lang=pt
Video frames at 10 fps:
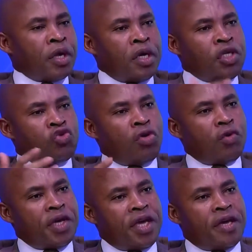Isto é o
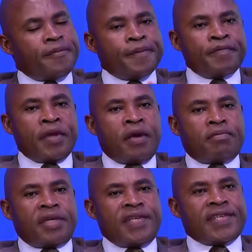quê?
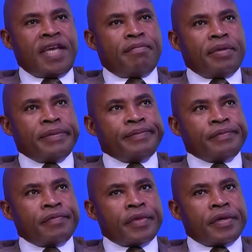Por exemplo,
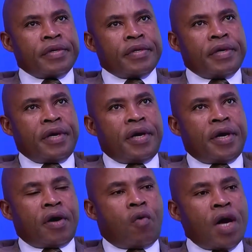eh,
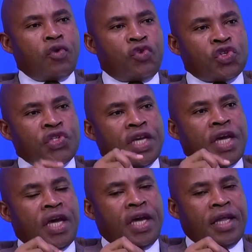quando
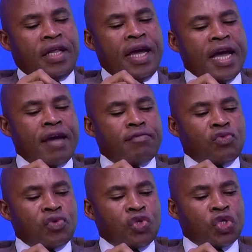você,
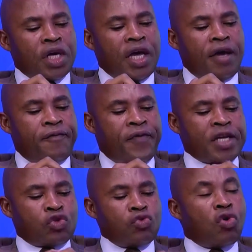digamos, eh,
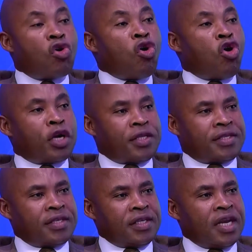faz um
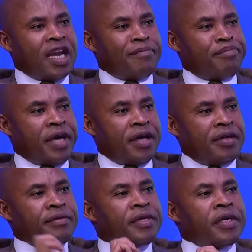corte na
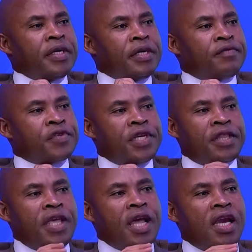pele, você
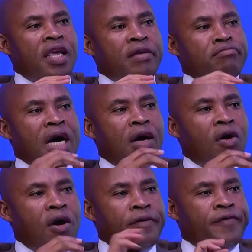tem ali
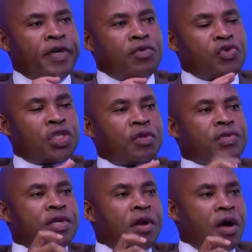macrófagos,
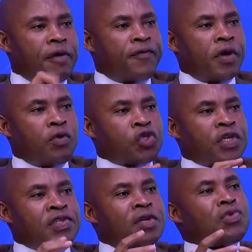eosinófilos, que
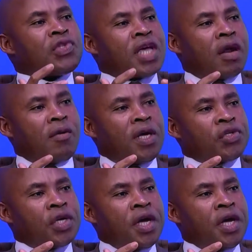são células